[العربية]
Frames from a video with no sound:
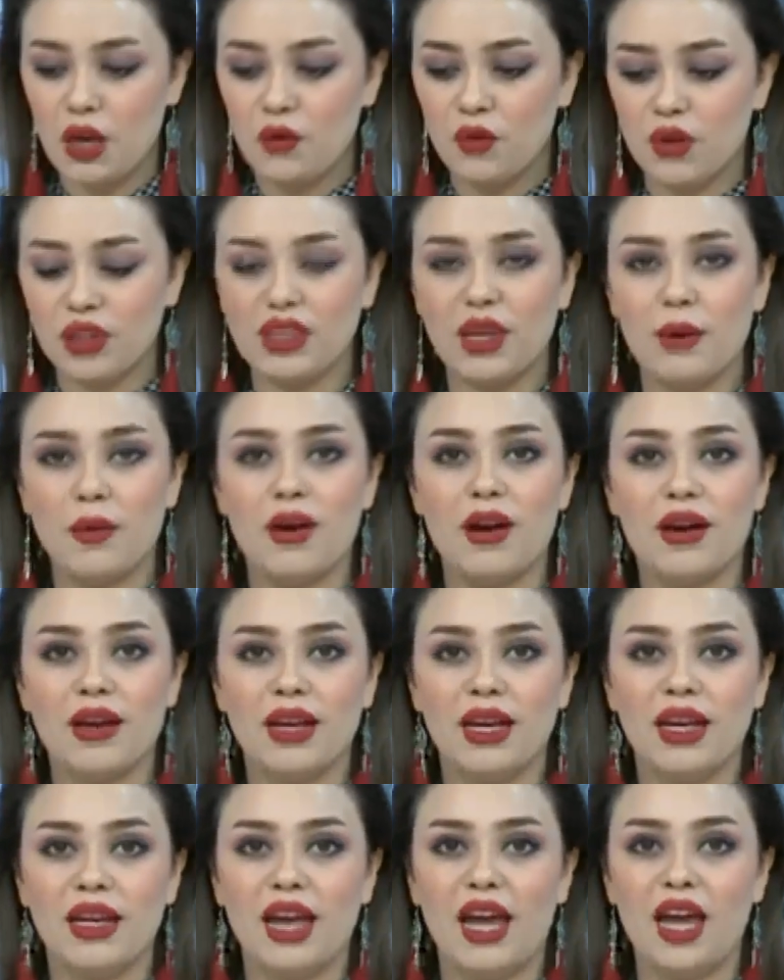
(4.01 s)
في
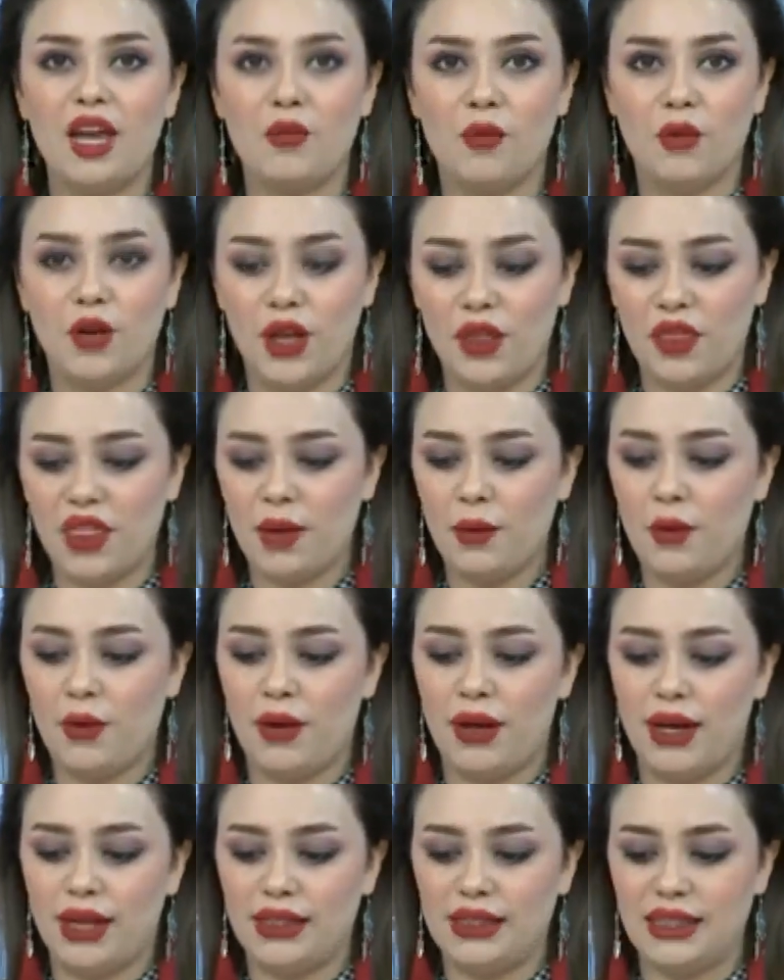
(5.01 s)
التمارين المنظمة
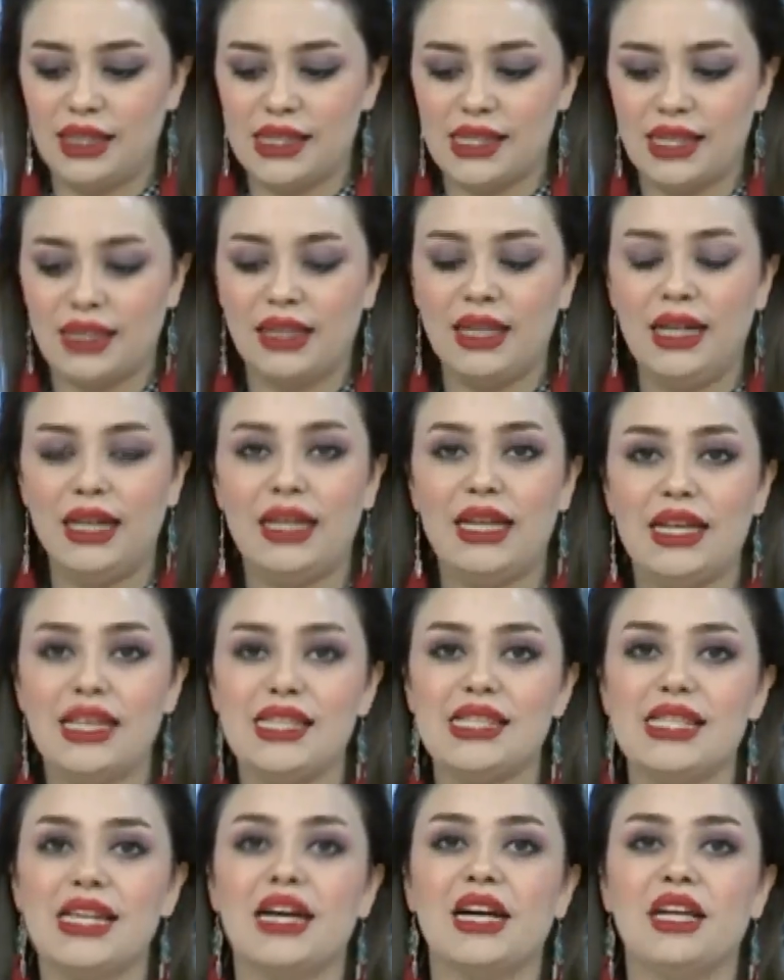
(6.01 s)
والتي يستطيع
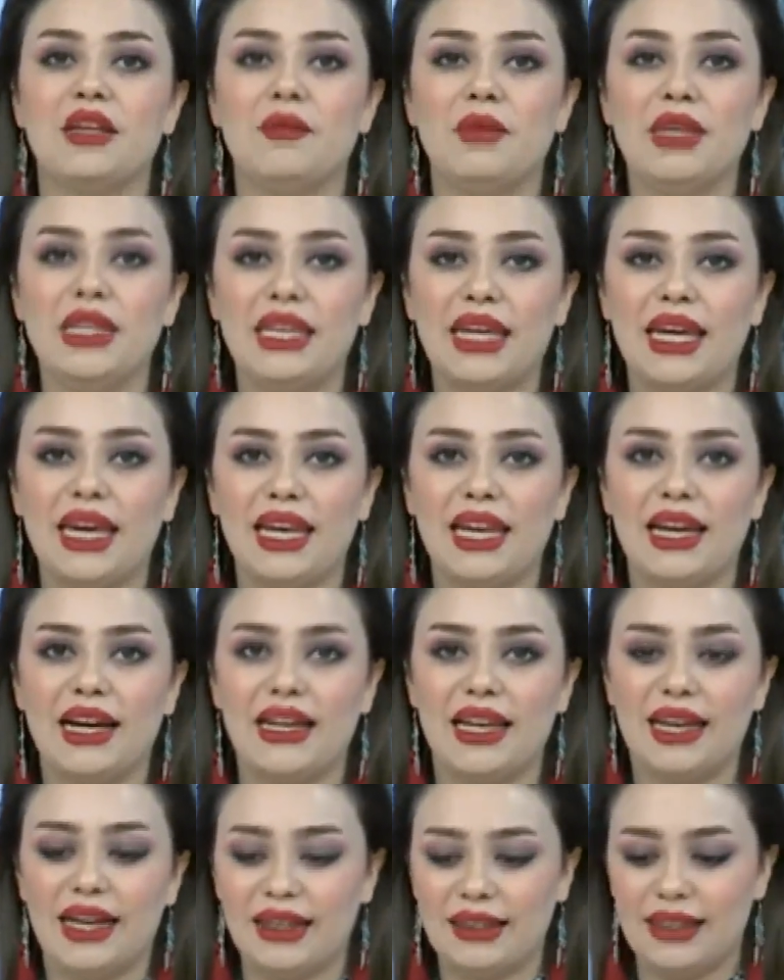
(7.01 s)
الإنسان من
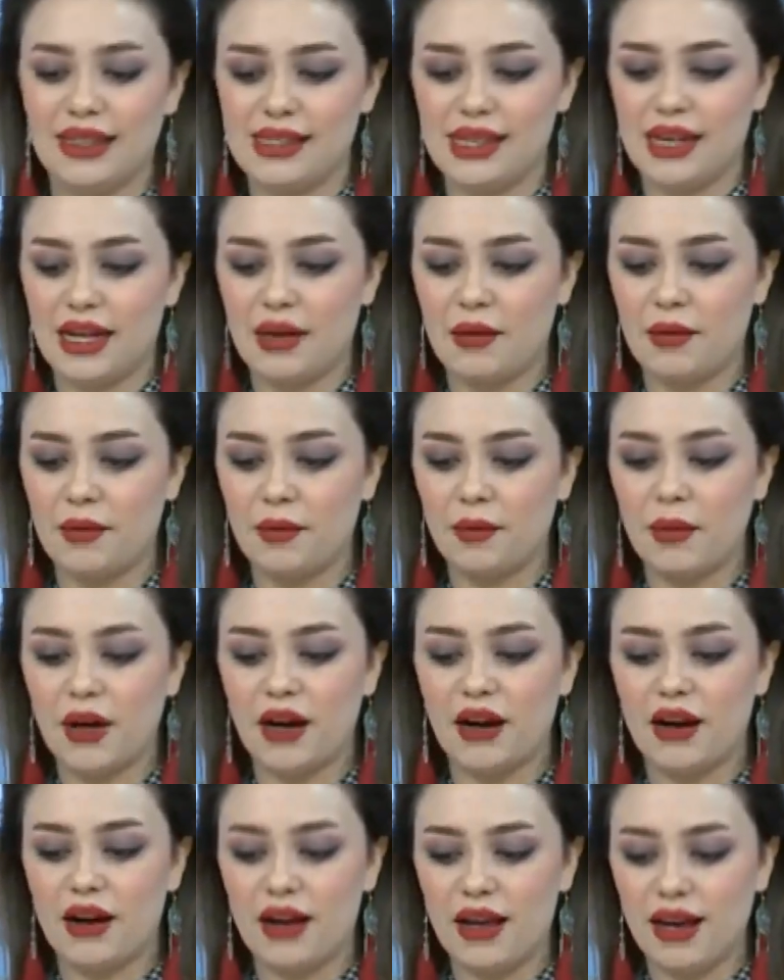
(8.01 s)
خلالها اكتساب
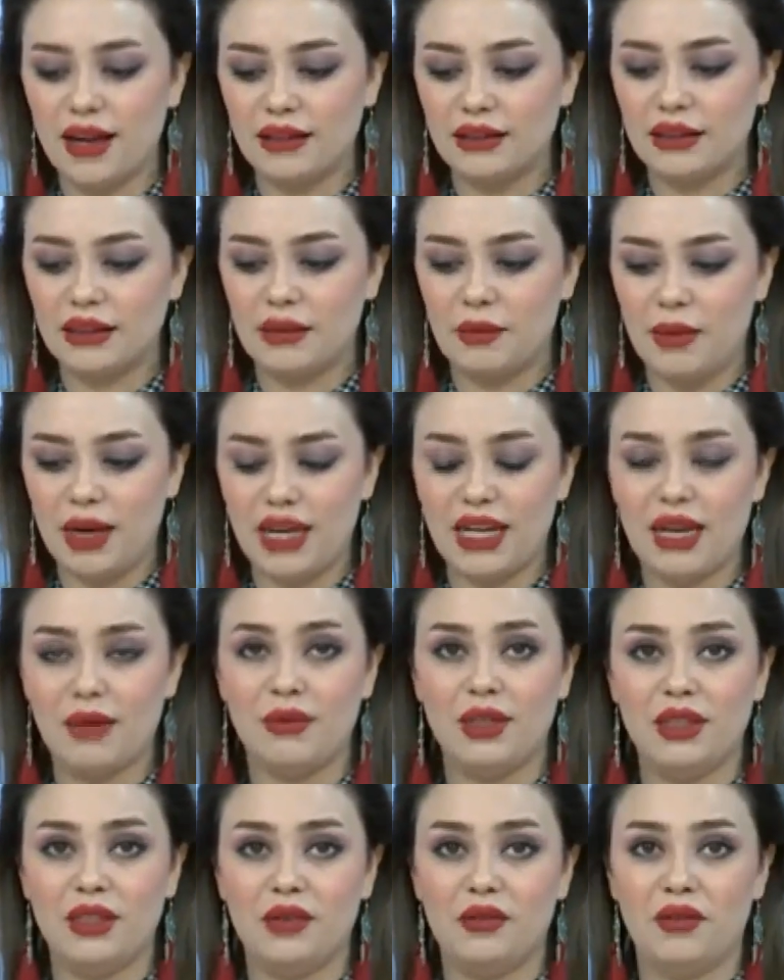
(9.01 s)
مهارات تمكنه
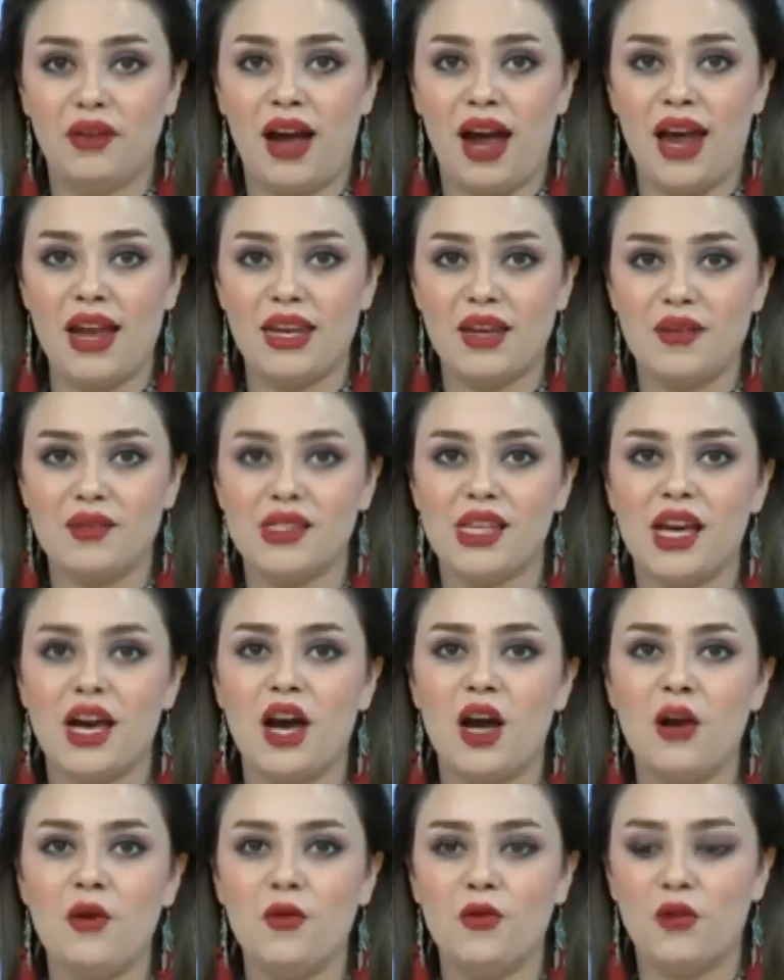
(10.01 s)
من الدفاع عن نفسه
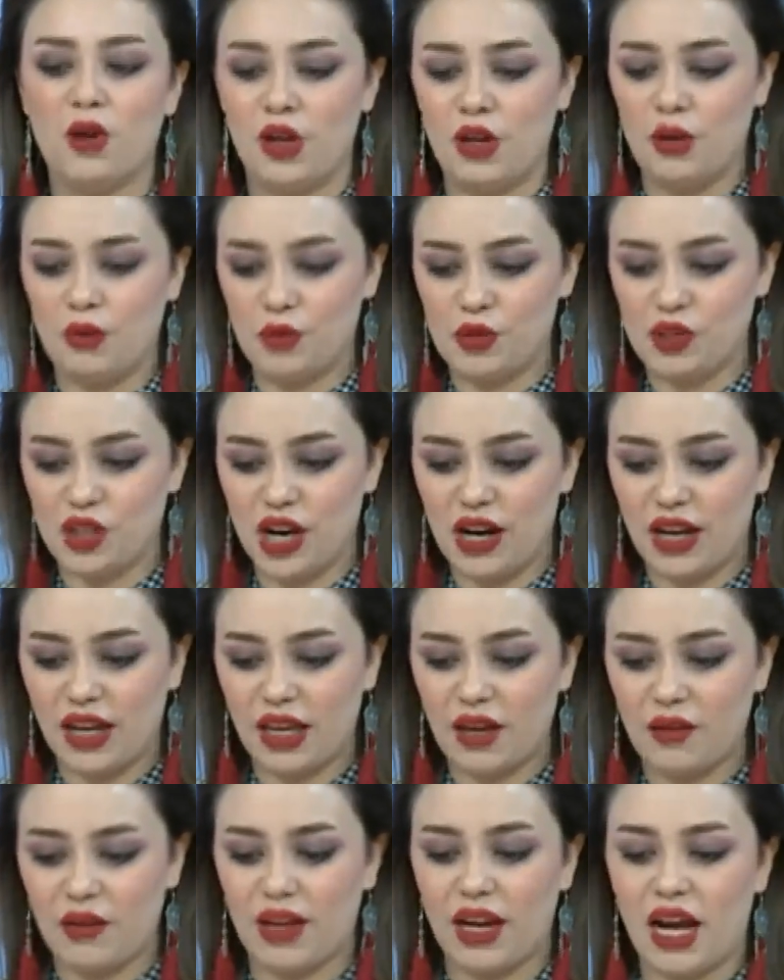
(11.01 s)
أو
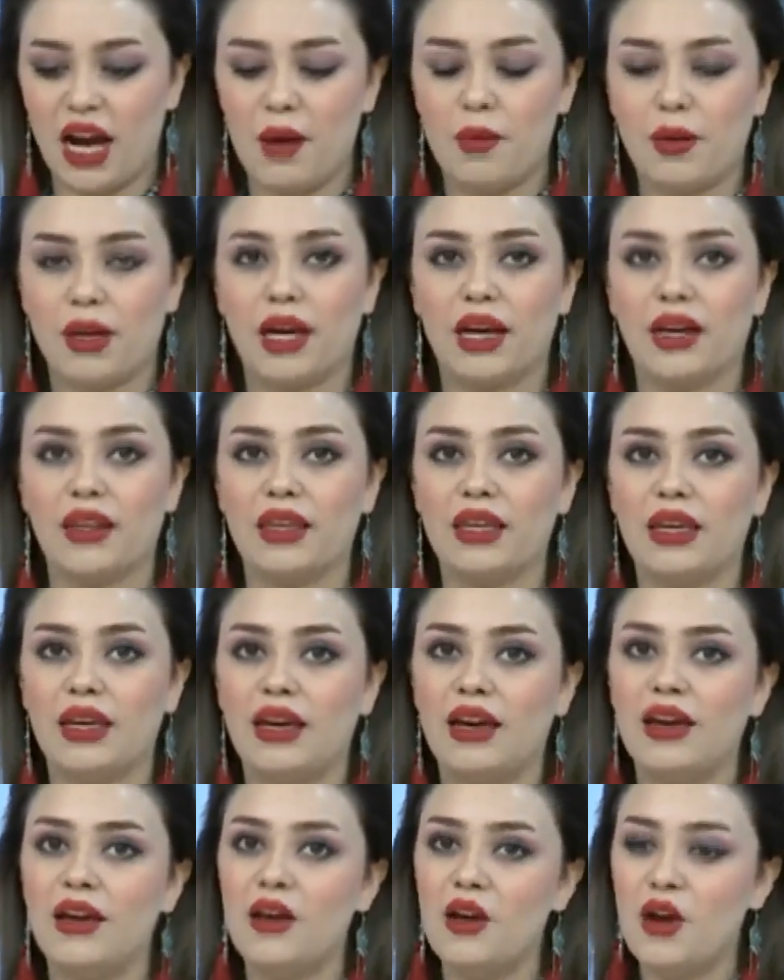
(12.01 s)
المشاركة في ألعاب
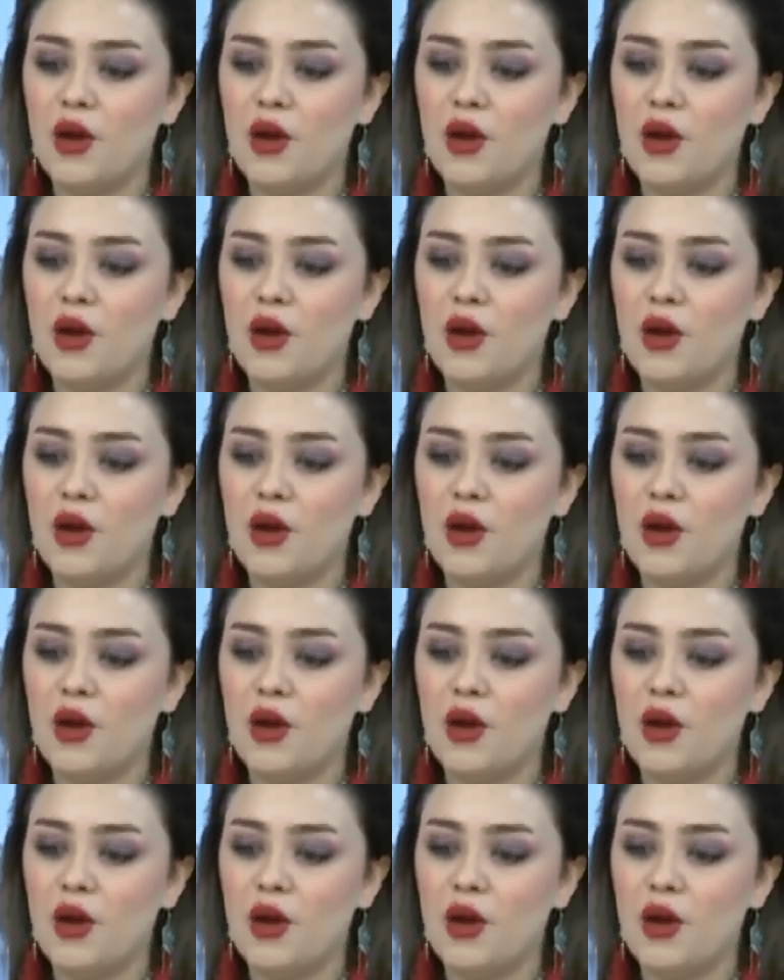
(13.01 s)
رياضية